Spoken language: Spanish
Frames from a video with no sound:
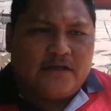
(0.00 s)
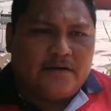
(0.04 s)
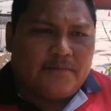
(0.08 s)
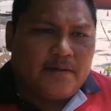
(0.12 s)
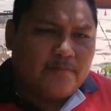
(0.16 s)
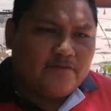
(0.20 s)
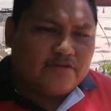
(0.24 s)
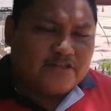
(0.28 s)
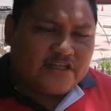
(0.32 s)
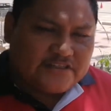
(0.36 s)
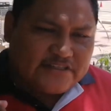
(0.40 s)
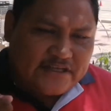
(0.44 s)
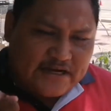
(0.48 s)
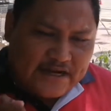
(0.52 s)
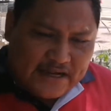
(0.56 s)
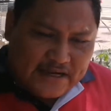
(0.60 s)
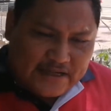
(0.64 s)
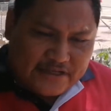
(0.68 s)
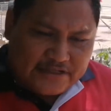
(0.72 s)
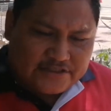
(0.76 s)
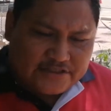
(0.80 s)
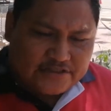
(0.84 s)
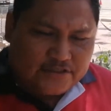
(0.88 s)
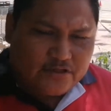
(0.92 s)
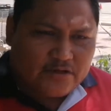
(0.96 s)
Vamos a hacer la
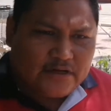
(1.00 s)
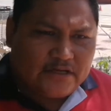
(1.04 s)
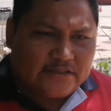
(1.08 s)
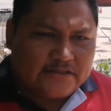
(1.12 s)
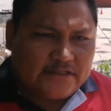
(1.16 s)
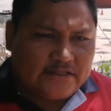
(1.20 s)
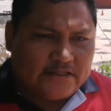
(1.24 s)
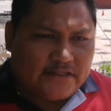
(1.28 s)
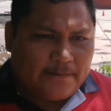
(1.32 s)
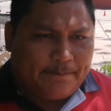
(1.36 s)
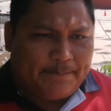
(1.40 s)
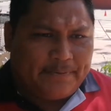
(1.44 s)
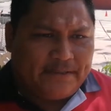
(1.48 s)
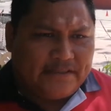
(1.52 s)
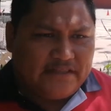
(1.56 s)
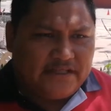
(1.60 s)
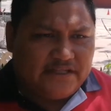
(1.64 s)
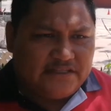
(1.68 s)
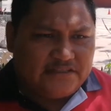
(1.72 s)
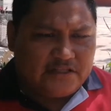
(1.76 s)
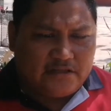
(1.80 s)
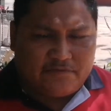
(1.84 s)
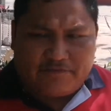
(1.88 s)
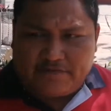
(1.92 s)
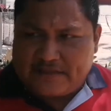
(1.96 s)
gestión ante
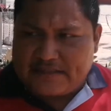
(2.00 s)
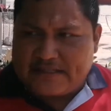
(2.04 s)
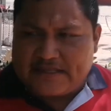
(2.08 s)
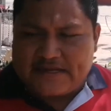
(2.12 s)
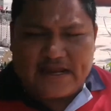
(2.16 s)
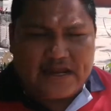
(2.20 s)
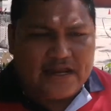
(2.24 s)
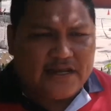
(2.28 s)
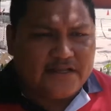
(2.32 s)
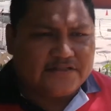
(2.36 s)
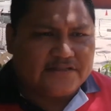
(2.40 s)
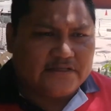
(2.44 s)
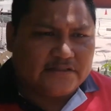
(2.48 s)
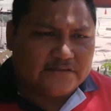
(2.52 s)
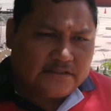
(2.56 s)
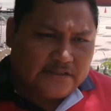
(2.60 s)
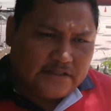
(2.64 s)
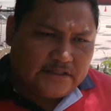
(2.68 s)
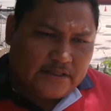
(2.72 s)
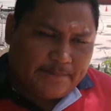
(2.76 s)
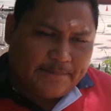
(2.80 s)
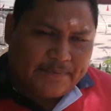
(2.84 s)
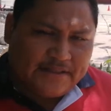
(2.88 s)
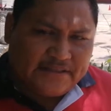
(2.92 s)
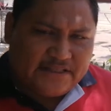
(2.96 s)
dependencias federales,
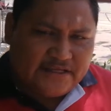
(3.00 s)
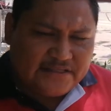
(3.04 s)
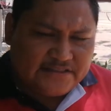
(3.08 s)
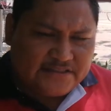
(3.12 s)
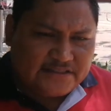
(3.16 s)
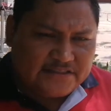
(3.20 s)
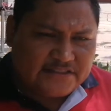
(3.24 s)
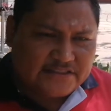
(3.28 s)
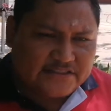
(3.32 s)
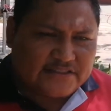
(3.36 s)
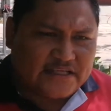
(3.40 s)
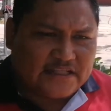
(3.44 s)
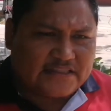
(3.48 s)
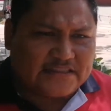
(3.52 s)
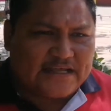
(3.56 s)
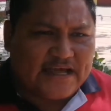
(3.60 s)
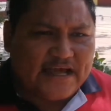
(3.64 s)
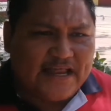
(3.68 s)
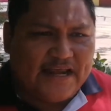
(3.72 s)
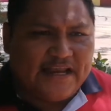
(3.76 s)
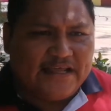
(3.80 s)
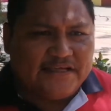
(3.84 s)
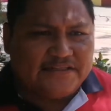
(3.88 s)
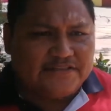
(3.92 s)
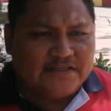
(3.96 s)
ante dependencias
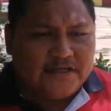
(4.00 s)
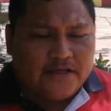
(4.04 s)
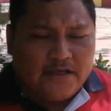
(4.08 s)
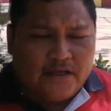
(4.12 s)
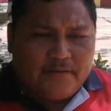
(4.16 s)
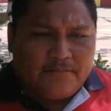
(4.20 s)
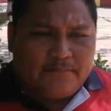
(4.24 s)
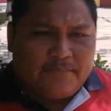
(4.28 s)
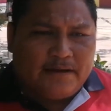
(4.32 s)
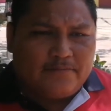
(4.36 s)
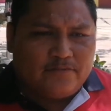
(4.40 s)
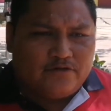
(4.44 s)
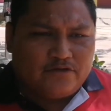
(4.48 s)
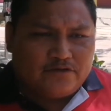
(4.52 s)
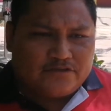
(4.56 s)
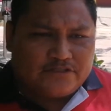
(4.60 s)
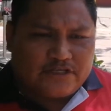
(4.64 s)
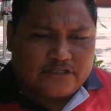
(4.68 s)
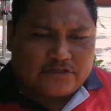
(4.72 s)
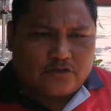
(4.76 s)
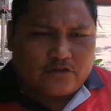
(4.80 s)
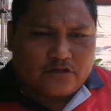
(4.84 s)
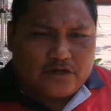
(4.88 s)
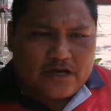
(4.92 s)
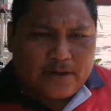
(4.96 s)
estatales. Vamos
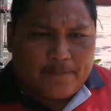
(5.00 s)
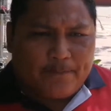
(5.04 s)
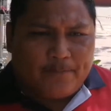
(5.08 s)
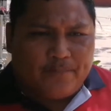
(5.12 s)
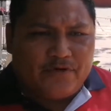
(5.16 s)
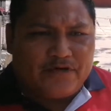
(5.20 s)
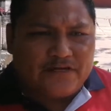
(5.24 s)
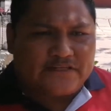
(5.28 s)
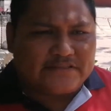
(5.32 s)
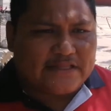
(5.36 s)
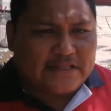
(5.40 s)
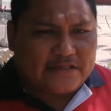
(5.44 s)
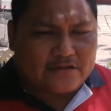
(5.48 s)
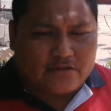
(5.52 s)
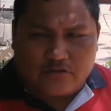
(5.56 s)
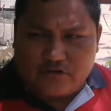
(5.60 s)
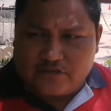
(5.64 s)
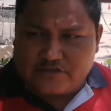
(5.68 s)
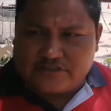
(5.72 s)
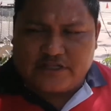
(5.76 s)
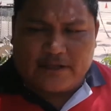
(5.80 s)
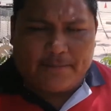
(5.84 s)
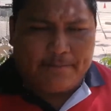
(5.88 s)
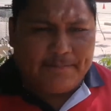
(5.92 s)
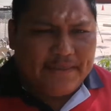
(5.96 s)
a tocar puertas con
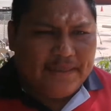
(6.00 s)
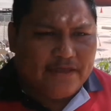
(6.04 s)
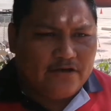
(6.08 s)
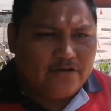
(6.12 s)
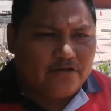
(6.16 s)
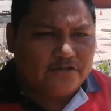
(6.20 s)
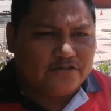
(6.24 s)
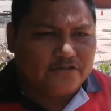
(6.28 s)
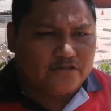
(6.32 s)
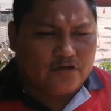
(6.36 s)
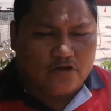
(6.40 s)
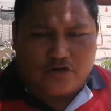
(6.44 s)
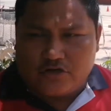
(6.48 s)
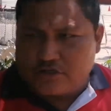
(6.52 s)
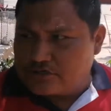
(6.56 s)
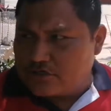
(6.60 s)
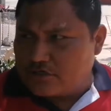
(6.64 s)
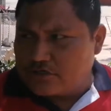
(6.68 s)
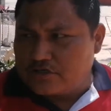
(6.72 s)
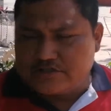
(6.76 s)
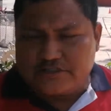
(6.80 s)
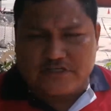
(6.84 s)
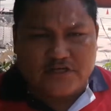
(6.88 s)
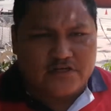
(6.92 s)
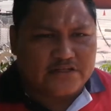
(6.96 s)
los amigos, con los
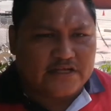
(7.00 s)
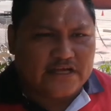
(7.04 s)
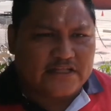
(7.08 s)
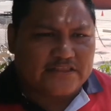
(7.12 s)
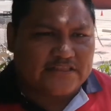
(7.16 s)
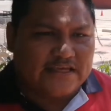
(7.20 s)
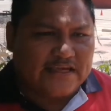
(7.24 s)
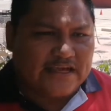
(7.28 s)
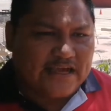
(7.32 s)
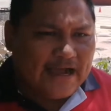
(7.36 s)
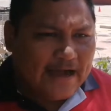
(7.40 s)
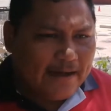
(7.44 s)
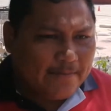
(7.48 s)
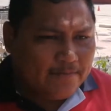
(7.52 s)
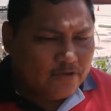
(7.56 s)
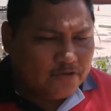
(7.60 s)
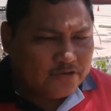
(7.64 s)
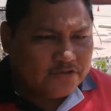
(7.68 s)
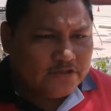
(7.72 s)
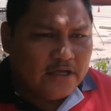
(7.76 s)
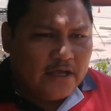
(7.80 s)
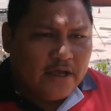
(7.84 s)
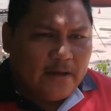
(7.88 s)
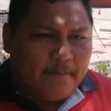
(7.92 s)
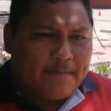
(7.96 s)
conocidos que
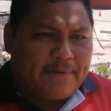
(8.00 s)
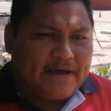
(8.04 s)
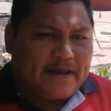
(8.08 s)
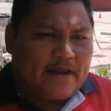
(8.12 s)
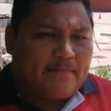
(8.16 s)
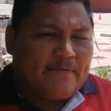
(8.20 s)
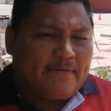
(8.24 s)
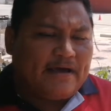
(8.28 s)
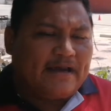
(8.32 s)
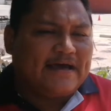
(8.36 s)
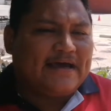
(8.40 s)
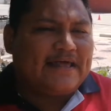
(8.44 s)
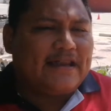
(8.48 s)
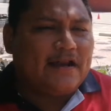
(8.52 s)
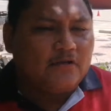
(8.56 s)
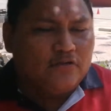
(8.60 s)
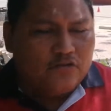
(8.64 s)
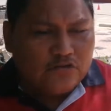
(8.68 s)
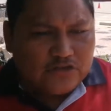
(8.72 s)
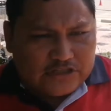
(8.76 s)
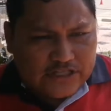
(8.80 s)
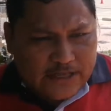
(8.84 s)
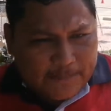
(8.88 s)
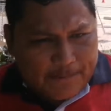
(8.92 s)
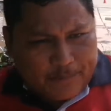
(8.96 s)
tengamos para bajar
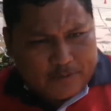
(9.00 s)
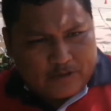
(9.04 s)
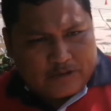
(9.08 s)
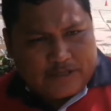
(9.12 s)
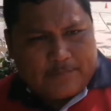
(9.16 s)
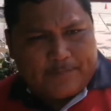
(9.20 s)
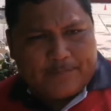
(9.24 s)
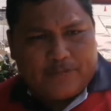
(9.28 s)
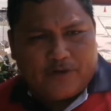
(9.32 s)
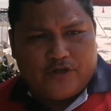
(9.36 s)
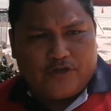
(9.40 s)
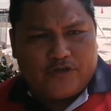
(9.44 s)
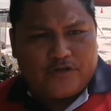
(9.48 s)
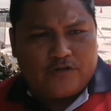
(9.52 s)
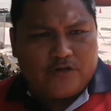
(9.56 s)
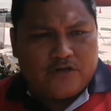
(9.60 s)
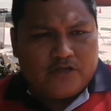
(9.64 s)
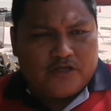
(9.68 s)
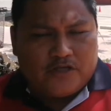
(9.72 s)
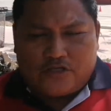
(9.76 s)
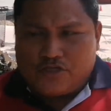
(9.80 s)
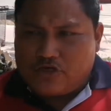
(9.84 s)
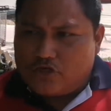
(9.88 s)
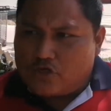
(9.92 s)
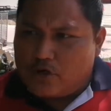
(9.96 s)
algún tipo de apoyo.
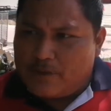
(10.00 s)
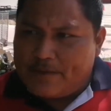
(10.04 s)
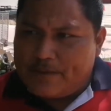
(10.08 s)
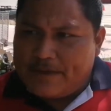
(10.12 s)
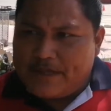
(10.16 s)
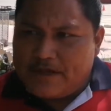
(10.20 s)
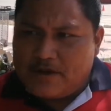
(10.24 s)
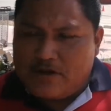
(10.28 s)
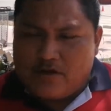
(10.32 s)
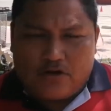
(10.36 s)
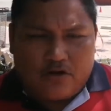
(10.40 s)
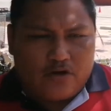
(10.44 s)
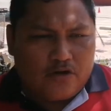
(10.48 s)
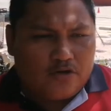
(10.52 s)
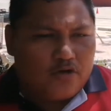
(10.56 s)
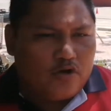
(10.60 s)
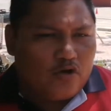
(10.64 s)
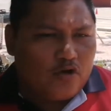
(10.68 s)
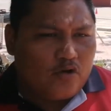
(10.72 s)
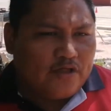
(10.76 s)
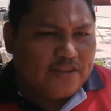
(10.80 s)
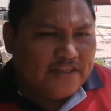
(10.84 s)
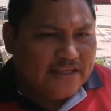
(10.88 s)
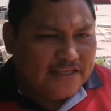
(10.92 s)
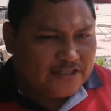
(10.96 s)
Yo no vengo,
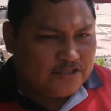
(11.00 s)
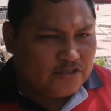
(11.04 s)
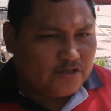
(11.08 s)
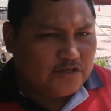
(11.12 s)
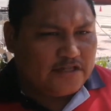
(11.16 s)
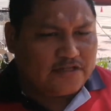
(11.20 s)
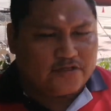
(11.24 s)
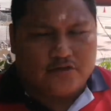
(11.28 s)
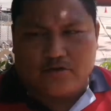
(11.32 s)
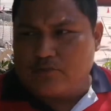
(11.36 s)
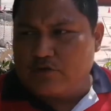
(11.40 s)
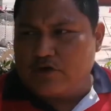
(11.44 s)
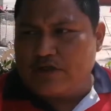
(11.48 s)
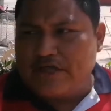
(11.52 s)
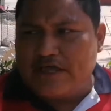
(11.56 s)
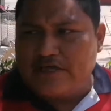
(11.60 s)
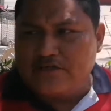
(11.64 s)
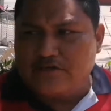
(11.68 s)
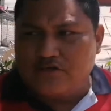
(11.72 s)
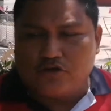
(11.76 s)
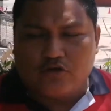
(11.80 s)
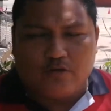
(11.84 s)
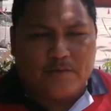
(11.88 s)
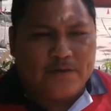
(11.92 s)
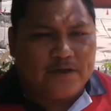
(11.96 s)
yo lo he dicho en las
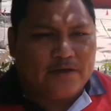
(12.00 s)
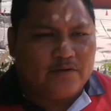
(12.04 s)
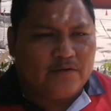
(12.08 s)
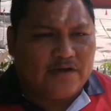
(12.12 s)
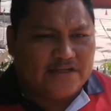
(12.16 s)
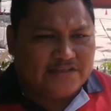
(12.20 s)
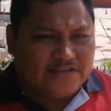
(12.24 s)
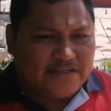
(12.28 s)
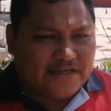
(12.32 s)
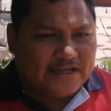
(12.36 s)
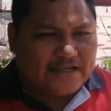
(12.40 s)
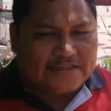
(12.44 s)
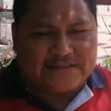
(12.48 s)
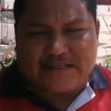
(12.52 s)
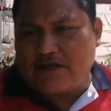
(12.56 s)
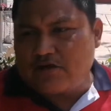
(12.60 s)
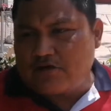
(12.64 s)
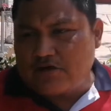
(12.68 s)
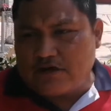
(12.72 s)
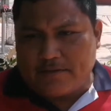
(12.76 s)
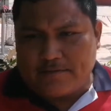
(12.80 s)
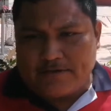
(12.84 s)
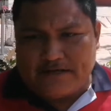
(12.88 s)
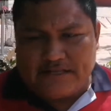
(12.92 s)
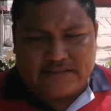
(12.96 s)
comunidades, yo no vengo a decir que
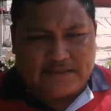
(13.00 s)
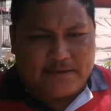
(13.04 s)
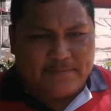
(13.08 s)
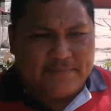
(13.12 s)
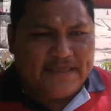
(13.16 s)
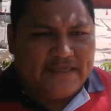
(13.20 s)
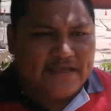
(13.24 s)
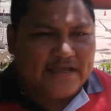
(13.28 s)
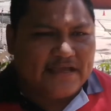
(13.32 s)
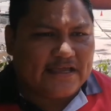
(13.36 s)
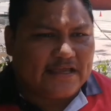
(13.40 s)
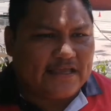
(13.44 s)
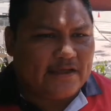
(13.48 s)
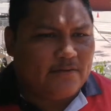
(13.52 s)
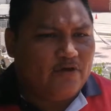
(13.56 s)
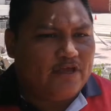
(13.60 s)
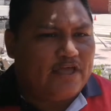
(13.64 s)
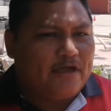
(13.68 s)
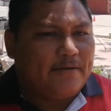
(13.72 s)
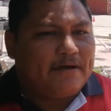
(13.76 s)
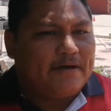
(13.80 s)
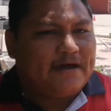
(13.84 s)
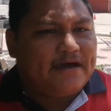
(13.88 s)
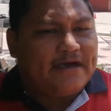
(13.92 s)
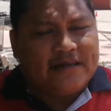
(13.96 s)
traigo la marita mágica y que
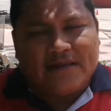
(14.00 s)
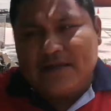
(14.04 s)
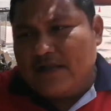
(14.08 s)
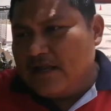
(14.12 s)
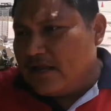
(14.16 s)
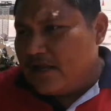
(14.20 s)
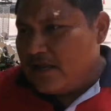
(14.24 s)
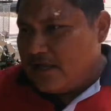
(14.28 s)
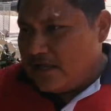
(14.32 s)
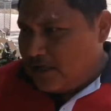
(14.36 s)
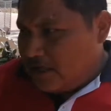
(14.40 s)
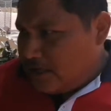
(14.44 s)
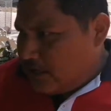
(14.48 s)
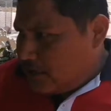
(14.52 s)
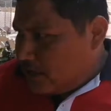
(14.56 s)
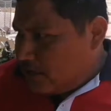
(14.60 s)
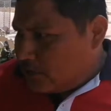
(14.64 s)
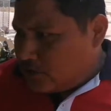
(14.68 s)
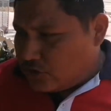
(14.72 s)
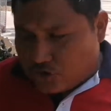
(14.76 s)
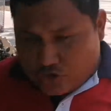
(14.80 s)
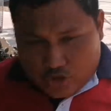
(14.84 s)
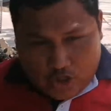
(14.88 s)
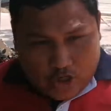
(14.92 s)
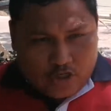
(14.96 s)
voy a bajar
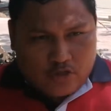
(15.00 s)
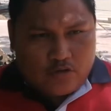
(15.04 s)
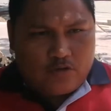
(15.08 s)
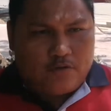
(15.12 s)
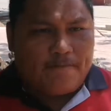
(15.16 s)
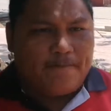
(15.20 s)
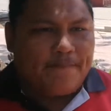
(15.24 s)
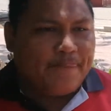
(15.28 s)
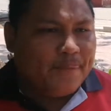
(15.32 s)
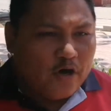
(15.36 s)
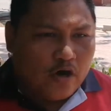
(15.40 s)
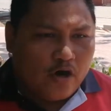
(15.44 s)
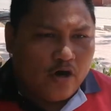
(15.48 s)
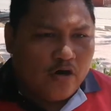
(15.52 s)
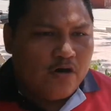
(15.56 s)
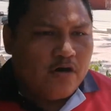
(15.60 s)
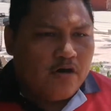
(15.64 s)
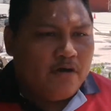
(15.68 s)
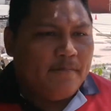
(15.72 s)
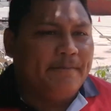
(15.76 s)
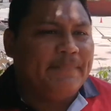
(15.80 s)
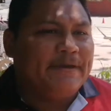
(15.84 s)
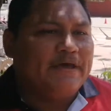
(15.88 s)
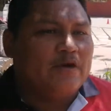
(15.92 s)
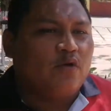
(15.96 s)
todo. No,
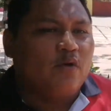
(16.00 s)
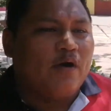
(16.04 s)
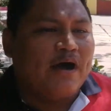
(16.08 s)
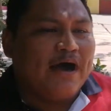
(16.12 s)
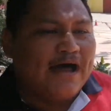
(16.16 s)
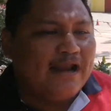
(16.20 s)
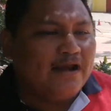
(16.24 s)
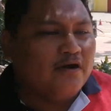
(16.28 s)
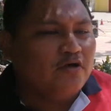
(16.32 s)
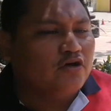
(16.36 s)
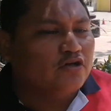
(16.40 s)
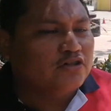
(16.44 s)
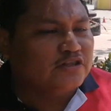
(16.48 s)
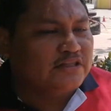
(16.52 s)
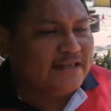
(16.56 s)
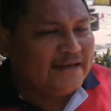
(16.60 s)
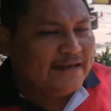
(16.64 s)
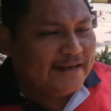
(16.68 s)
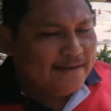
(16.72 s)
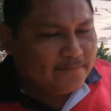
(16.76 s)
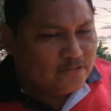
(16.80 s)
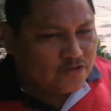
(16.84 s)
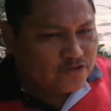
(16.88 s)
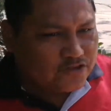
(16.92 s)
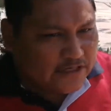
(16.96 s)
pero algo
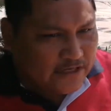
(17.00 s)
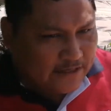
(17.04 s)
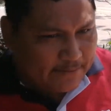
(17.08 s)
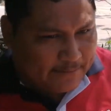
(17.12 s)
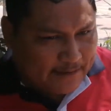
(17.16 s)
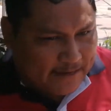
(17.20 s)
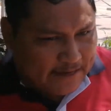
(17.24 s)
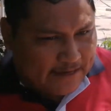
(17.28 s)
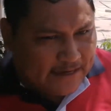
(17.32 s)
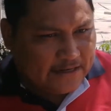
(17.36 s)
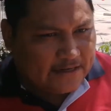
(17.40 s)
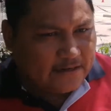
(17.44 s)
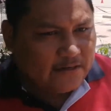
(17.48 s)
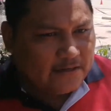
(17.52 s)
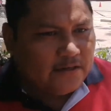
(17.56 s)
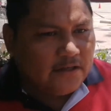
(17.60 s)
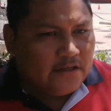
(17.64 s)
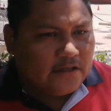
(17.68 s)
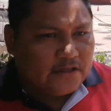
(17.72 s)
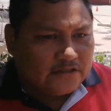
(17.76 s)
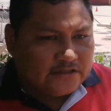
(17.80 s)
tenemos que bajar.